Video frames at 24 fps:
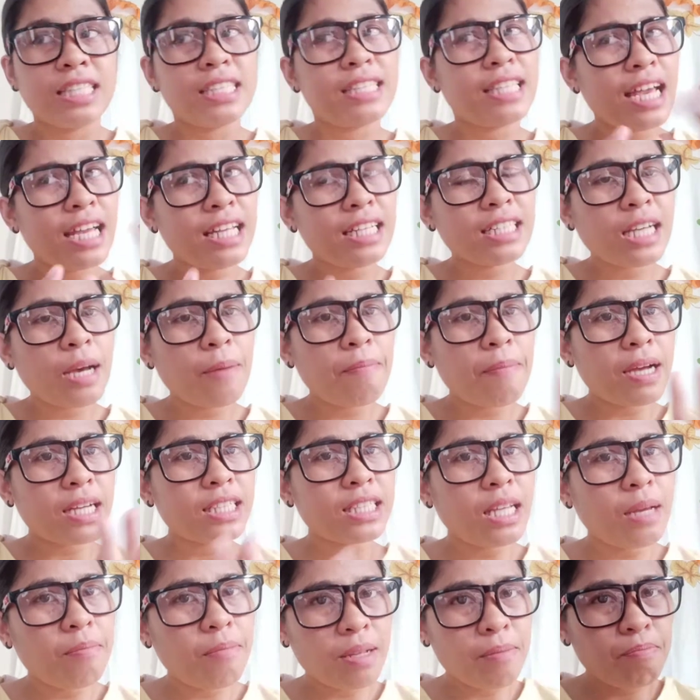Then, kapag
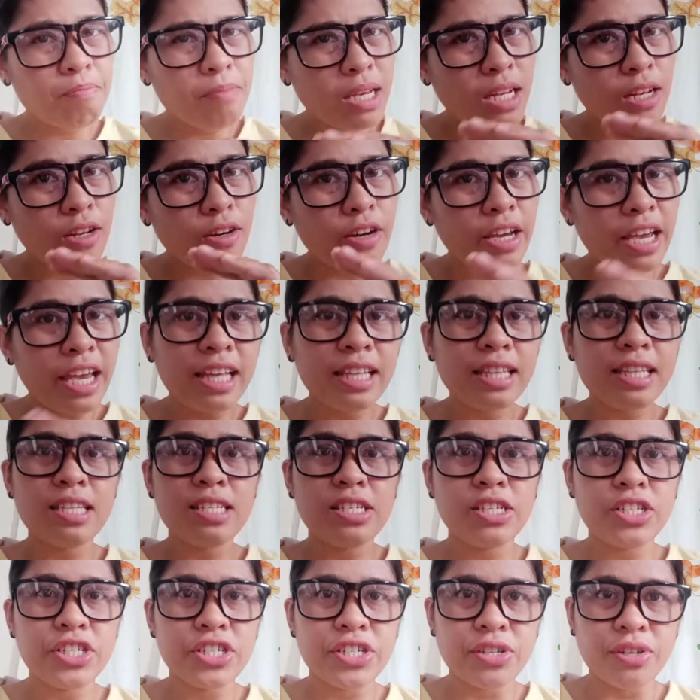naman below
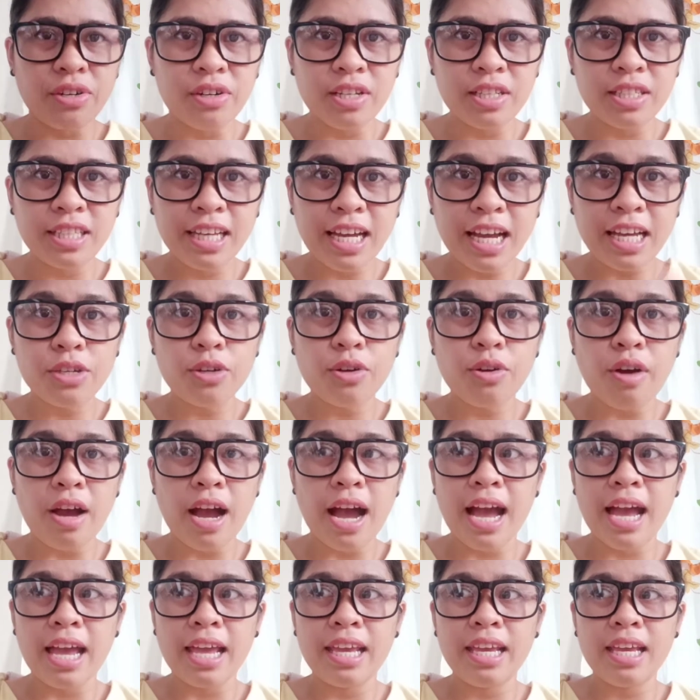18 years old, kayo
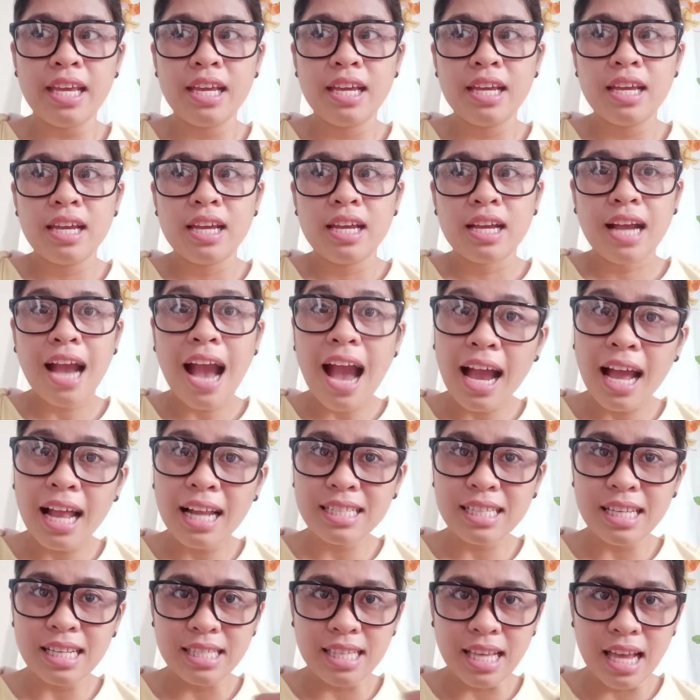ay
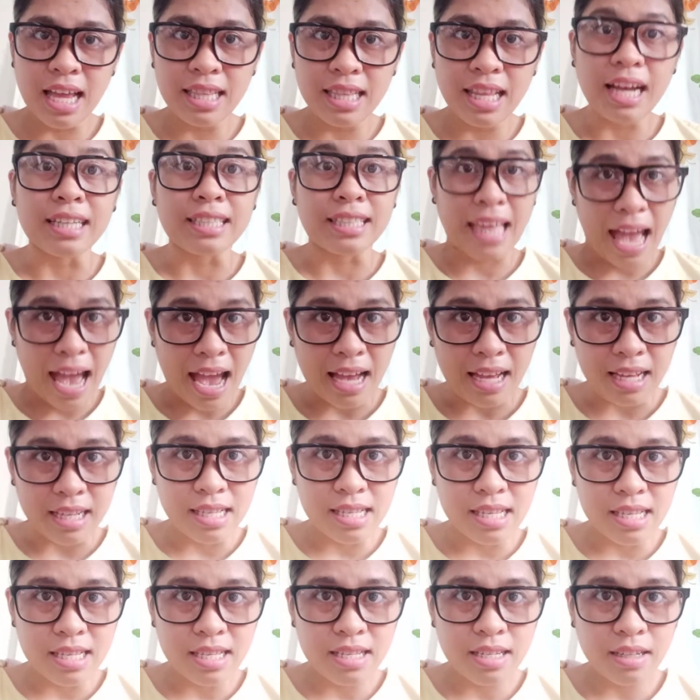kakaltasan ng
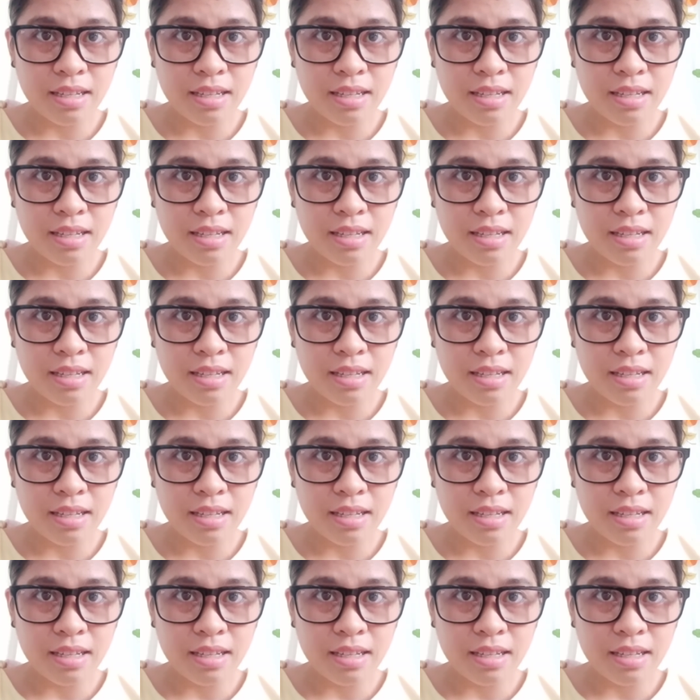tax.